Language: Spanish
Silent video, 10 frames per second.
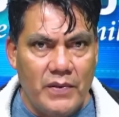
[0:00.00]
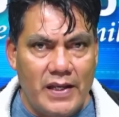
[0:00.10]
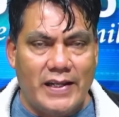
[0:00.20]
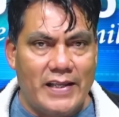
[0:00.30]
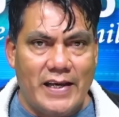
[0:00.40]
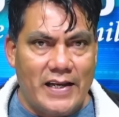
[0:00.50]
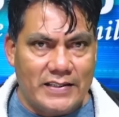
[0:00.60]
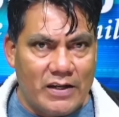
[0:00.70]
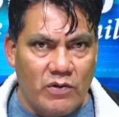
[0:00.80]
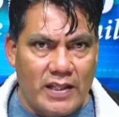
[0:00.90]
el que da la
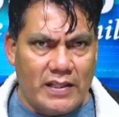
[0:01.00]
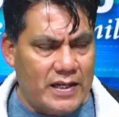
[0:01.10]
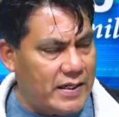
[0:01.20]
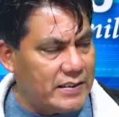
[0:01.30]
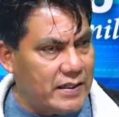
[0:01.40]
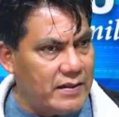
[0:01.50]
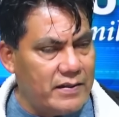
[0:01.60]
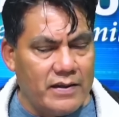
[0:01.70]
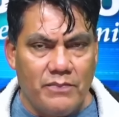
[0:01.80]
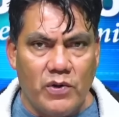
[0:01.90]
seguridad a la Casa Grande
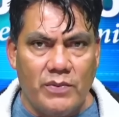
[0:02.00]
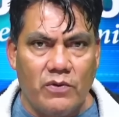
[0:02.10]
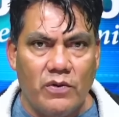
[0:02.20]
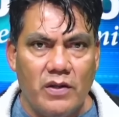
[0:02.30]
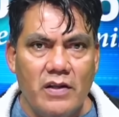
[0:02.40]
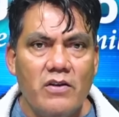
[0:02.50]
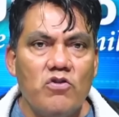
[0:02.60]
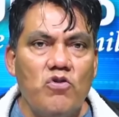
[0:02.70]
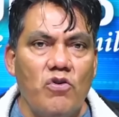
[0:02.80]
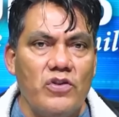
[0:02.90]
del Pueblo.
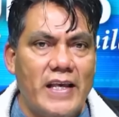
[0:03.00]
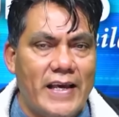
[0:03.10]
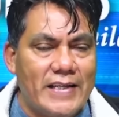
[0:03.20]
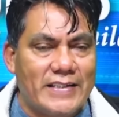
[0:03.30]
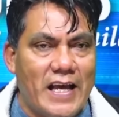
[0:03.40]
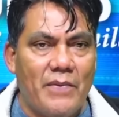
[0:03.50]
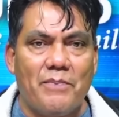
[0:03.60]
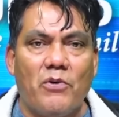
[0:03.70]
¿Dónde estaban?